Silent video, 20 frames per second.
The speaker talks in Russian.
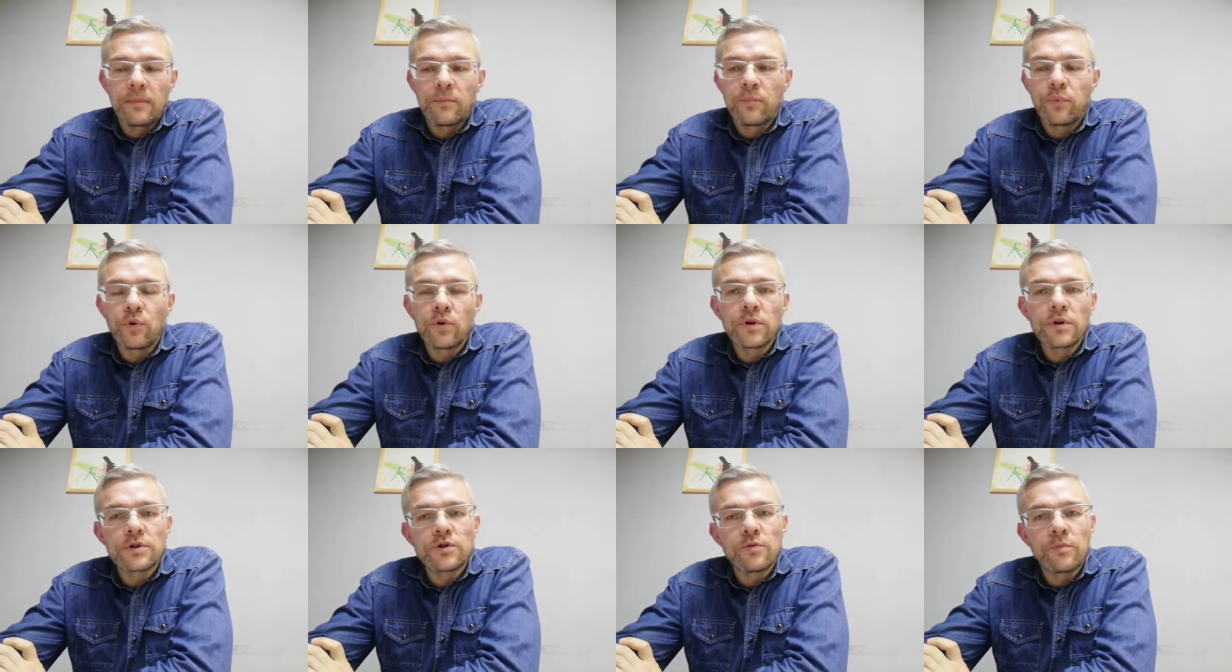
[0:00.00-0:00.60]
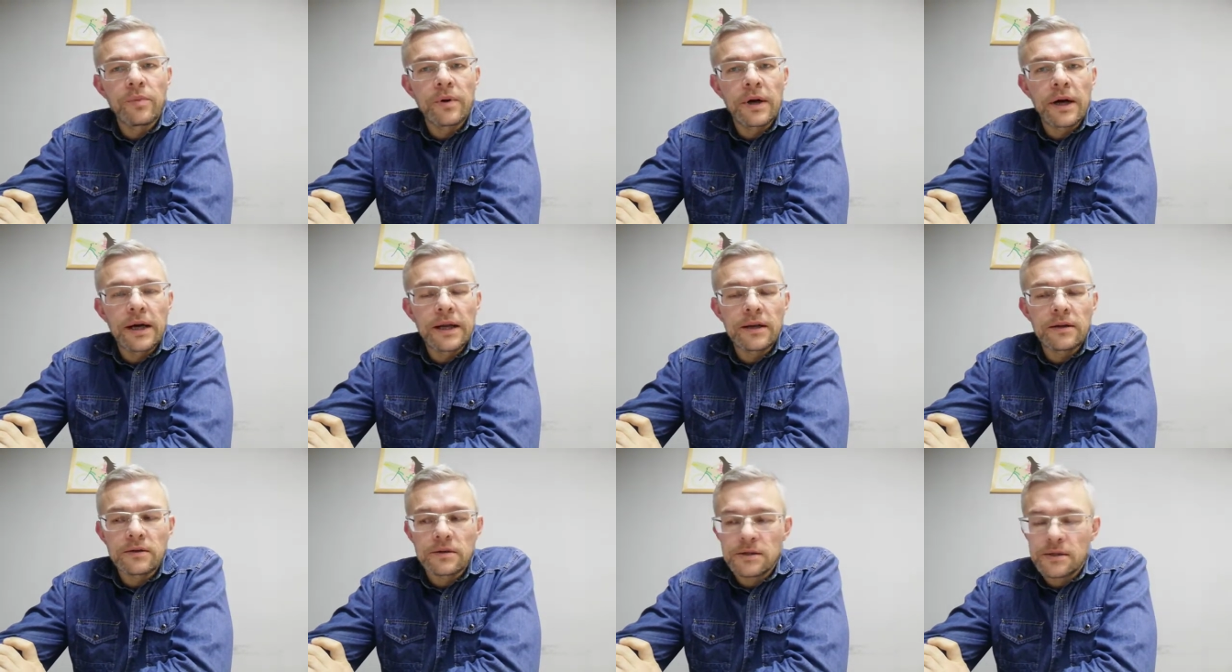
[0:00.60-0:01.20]
полностью
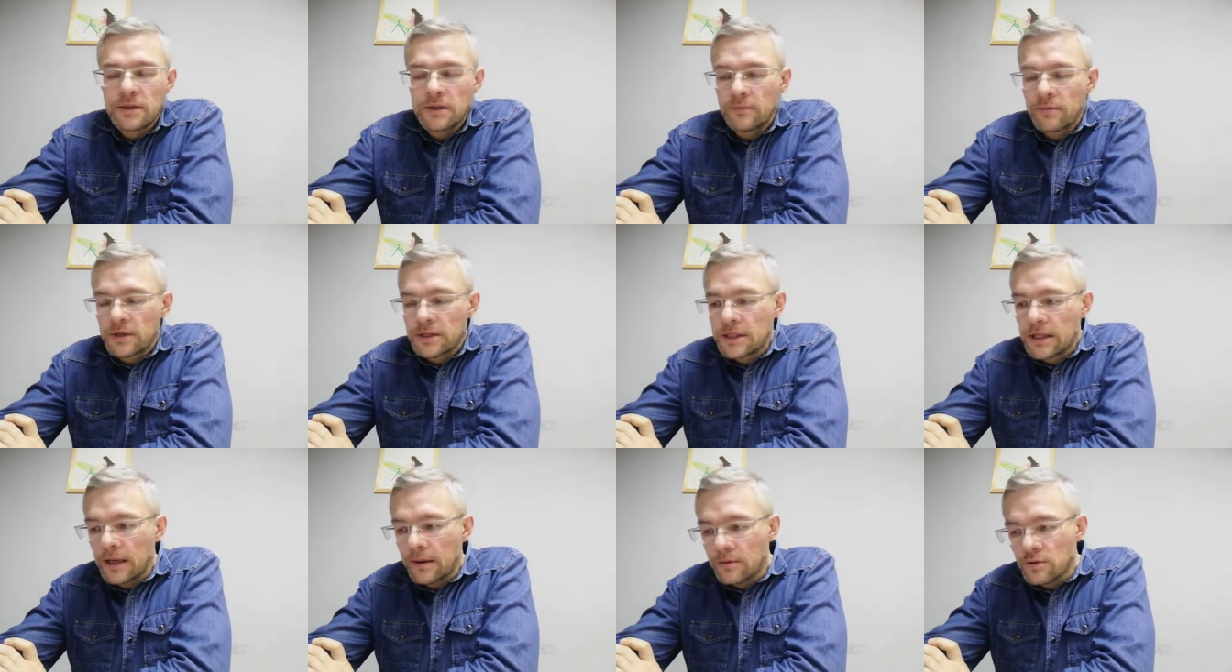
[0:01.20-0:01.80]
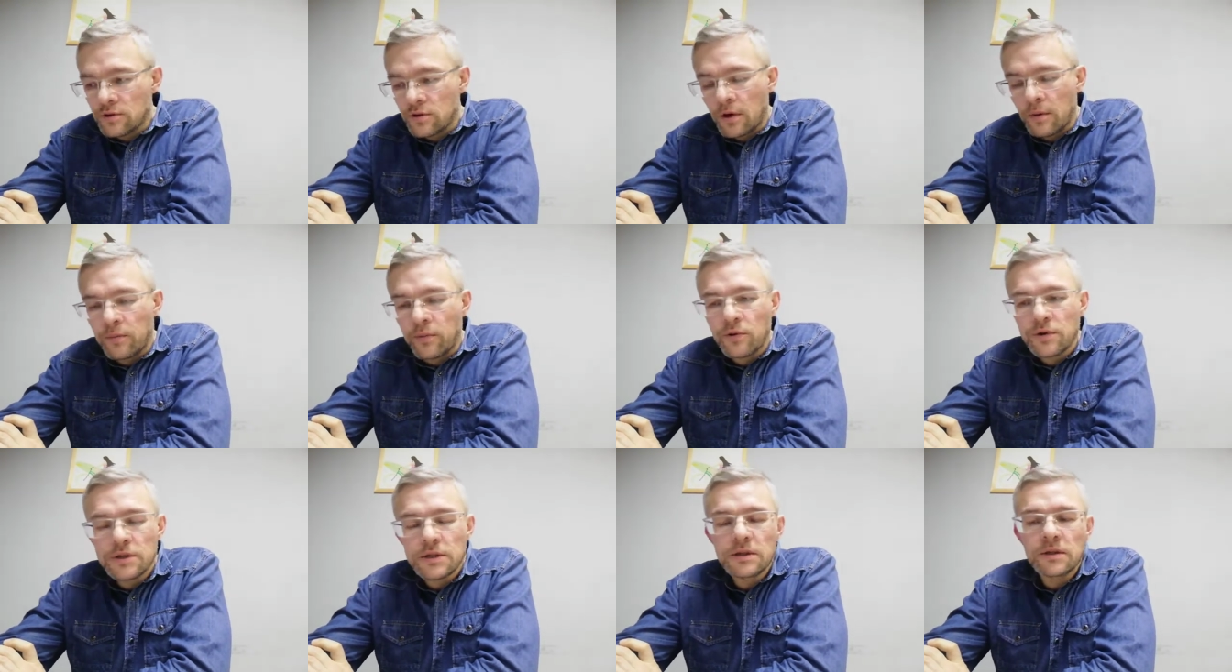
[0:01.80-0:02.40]
покорился. И мы знаем, что
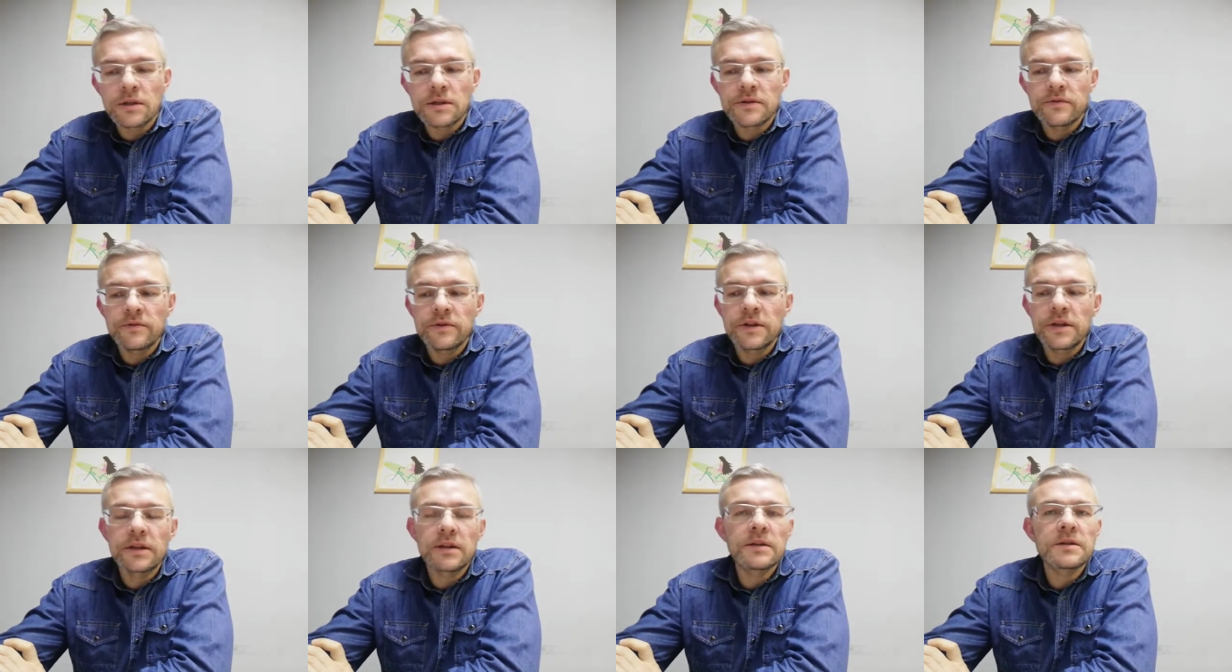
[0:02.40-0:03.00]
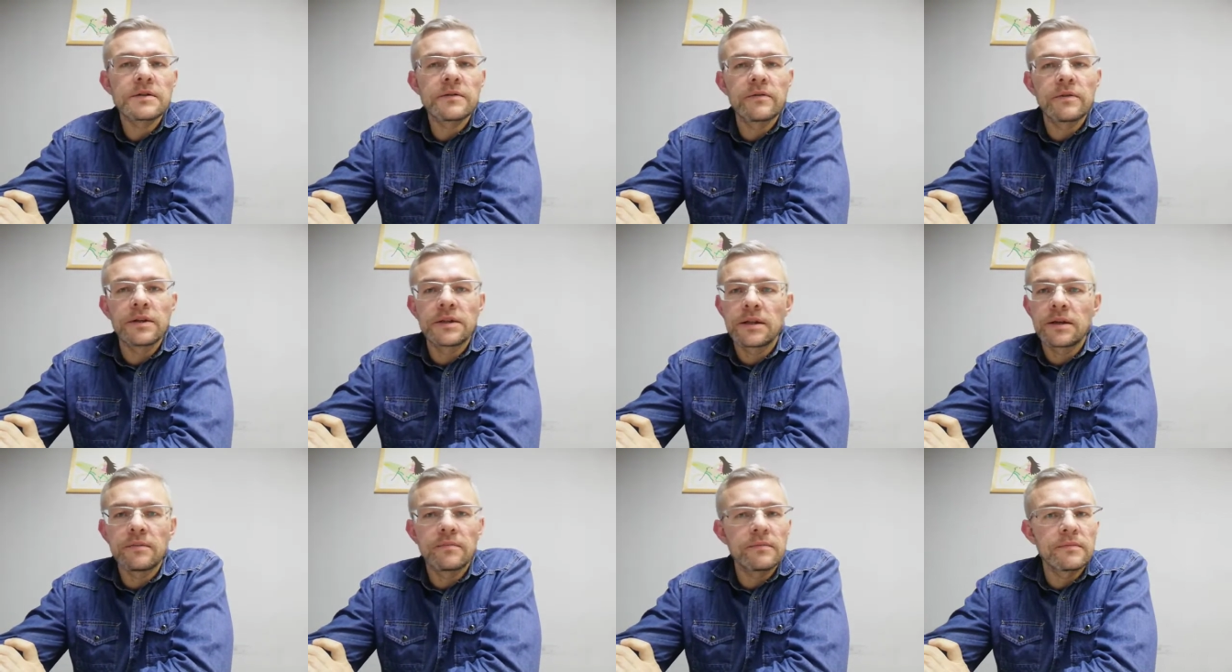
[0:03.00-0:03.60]
апостолы свидетельствовали
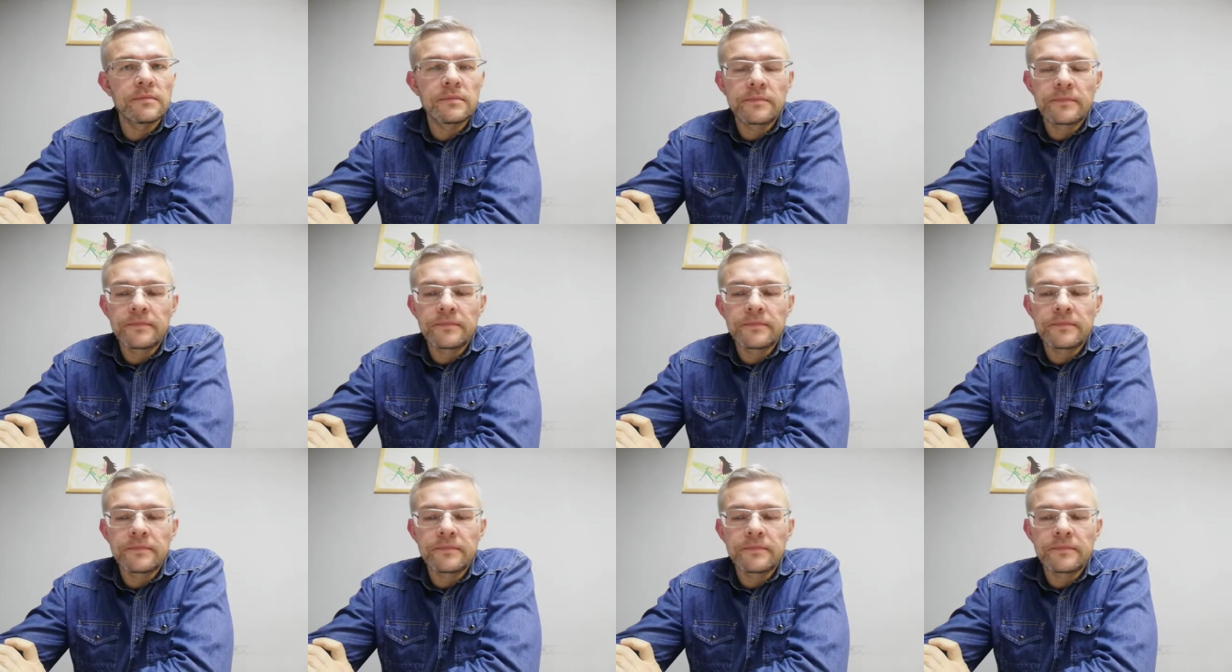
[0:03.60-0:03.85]
там